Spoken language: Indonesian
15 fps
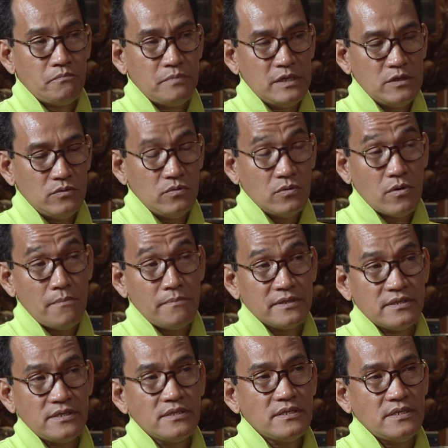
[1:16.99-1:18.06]
pintu
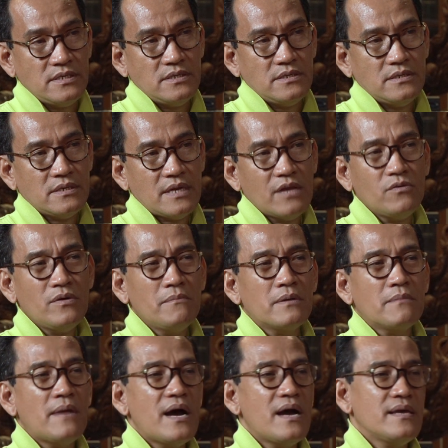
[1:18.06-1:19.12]
kompetisi. Nah, itu yang
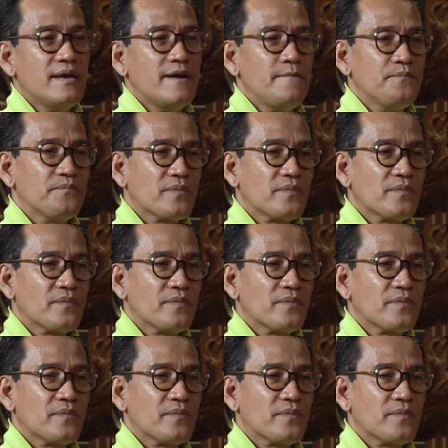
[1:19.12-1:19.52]
berbahaya.